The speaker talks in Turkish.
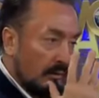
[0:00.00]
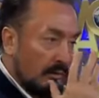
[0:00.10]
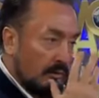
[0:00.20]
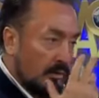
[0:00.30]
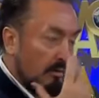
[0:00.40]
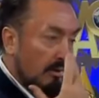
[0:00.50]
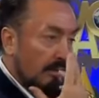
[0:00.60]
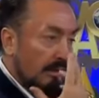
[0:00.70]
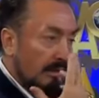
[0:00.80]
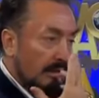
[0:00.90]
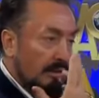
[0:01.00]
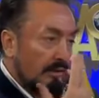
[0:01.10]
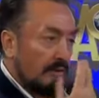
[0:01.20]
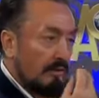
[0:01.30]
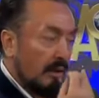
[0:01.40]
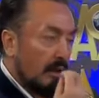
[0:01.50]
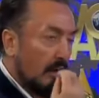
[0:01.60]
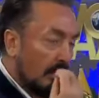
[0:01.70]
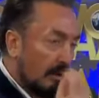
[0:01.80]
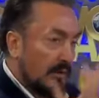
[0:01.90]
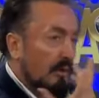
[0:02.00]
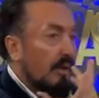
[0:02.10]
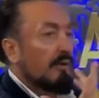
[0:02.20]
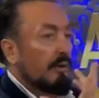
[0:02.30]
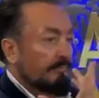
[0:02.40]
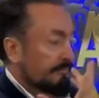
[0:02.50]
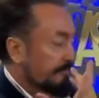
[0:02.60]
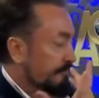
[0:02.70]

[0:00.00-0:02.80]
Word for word: e, gözle meydana getirdiği akıllı anlam